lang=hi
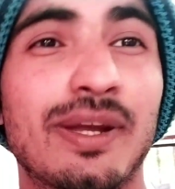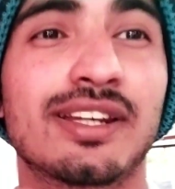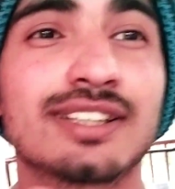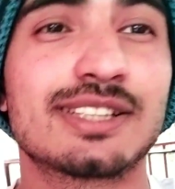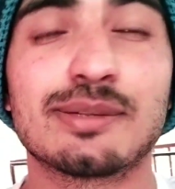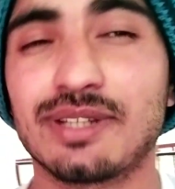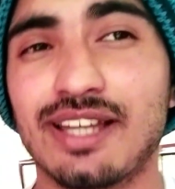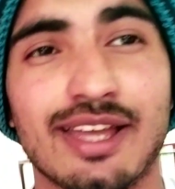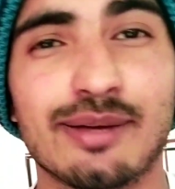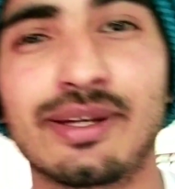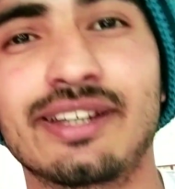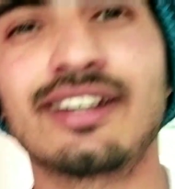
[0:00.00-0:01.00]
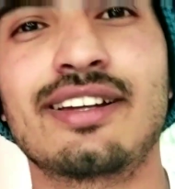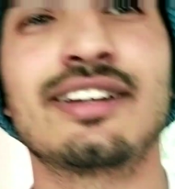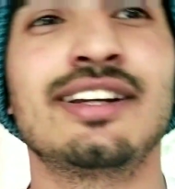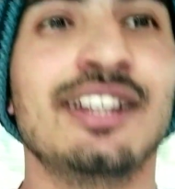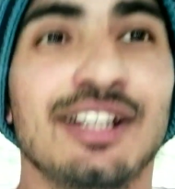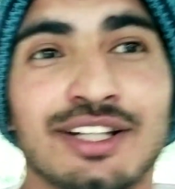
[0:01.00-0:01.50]
और मेहनत से बनाया है भाई घर
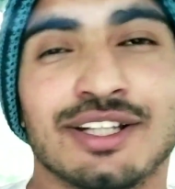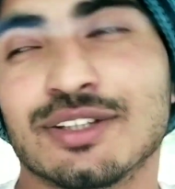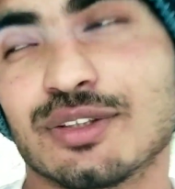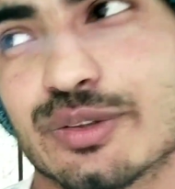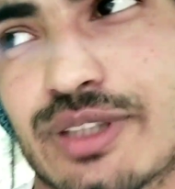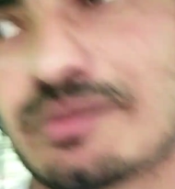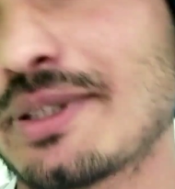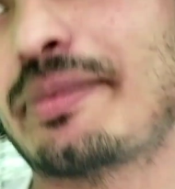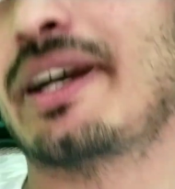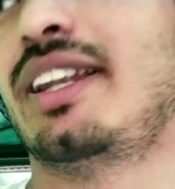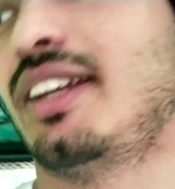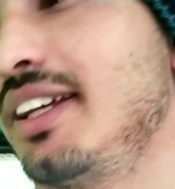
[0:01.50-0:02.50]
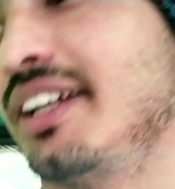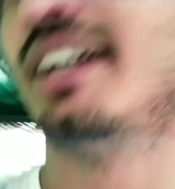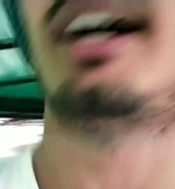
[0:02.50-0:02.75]
तो सबसे पहले